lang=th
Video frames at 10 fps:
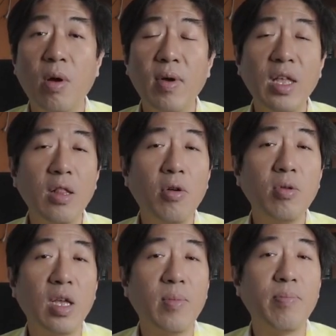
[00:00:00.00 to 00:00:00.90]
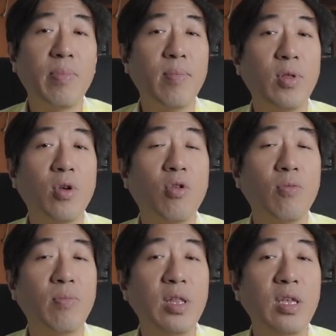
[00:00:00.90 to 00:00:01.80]
เพราะว่าในโลกเนี้ยมันเป็นไปด้วยค
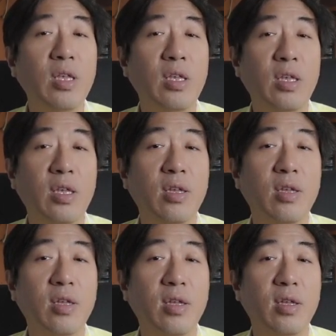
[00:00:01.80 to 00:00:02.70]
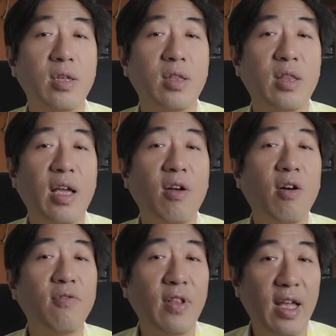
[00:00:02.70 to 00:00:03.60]
นไม่ดีทั้ง
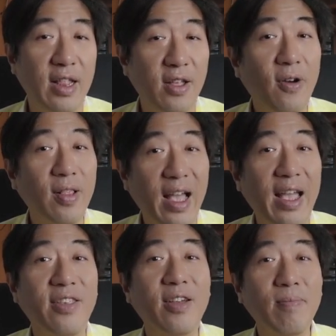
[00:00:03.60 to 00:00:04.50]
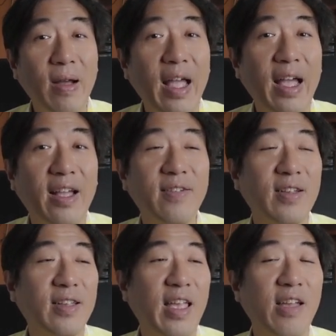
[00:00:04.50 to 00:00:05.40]
ออฟไลน์และออนไลน์เยอะมากใช่ไหม
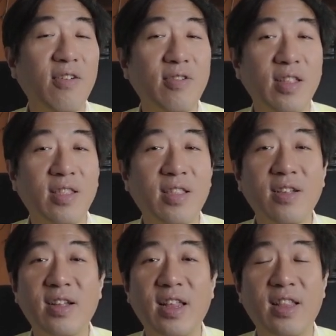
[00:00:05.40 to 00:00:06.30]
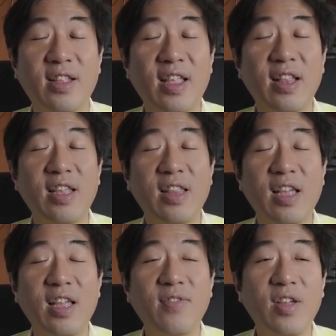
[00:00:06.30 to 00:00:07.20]
แก๊ง call center อะไรต่างๆนา
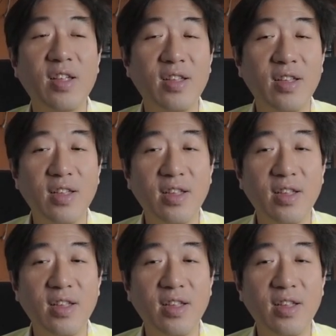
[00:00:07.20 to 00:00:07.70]
นาใช่ไหม